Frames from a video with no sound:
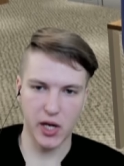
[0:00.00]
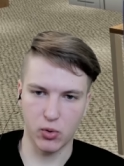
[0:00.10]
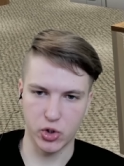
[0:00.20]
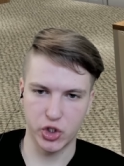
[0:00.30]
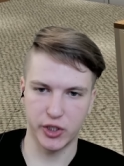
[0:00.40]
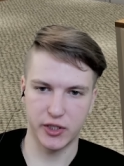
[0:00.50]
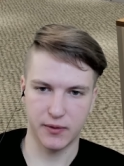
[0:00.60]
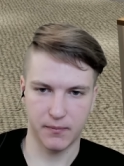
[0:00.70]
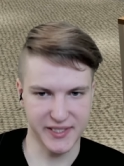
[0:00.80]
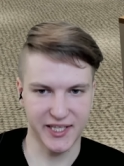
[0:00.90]
первую очередь,
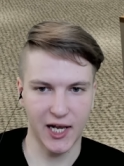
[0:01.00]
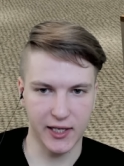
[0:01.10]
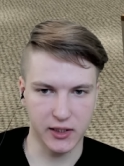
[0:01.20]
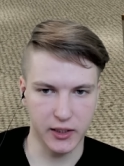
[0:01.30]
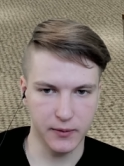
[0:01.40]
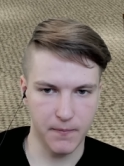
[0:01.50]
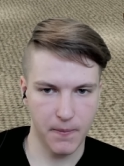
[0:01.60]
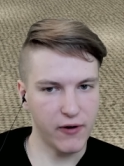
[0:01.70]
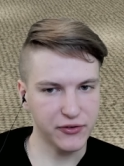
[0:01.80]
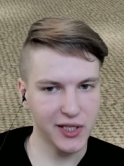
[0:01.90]
пистолеты.
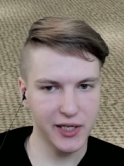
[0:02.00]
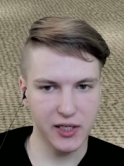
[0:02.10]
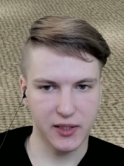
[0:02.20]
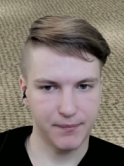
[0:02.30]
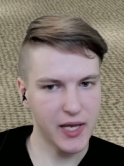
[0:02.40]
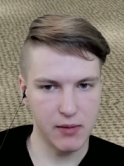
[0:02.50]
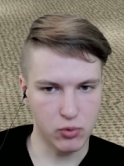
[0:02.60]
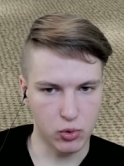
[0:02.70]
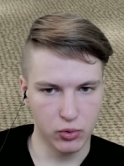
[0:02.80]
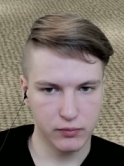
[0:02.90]
Во-вторых,
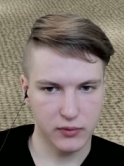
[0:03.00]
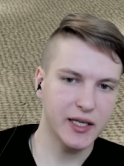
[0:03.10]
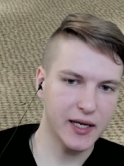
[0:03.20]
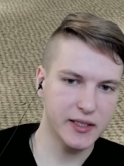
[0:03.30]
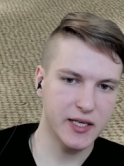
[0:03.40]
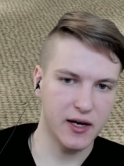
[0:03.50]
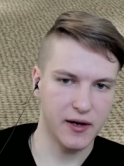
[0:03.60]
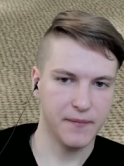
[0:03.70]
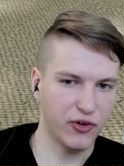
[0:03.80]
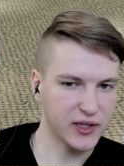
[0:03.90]
эмку.
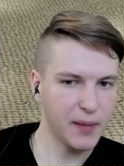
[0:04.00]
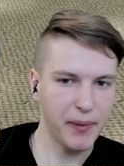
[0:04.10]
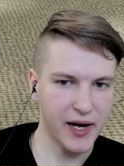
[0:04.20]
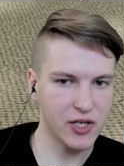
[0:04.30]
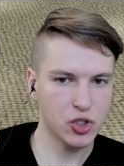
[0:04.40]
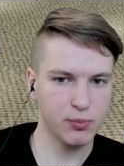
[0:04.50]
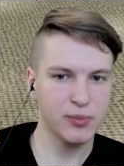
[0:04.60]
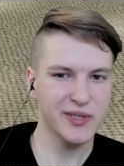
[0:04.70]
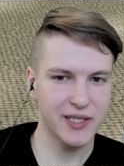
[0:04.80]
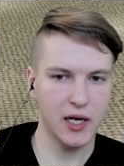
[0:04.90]
Третье, фотоаппарат,
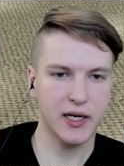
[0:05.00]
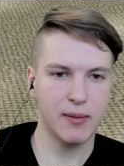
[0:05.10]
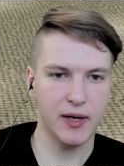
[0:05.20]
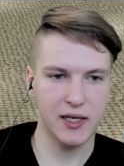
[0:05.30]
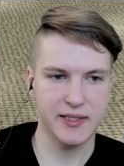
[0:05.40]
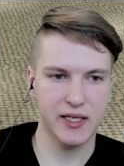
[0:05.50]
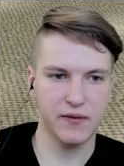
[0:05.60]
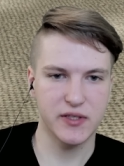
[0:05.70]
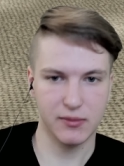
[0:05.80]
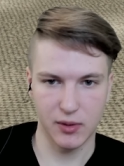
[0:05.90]
чтобы мы издалека могли за
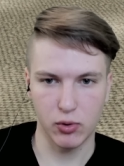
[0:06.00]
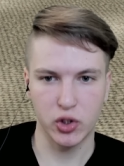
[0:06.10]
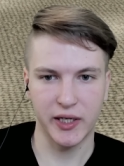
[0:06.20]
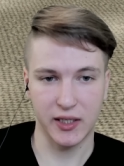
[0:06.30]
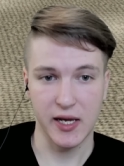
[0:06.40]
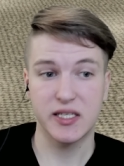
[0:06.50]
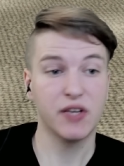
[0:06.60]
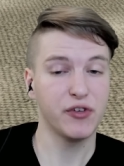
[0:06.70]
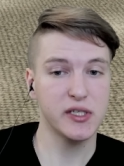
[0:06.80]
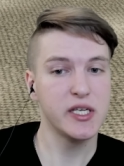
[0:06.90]
этим всем наблюдать и
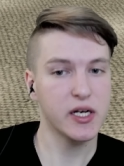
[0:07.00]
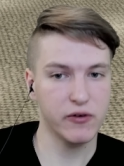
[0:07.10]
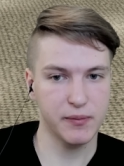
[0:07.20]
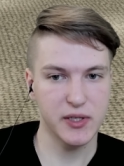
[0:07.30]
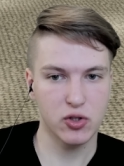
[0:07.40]
зафиксировать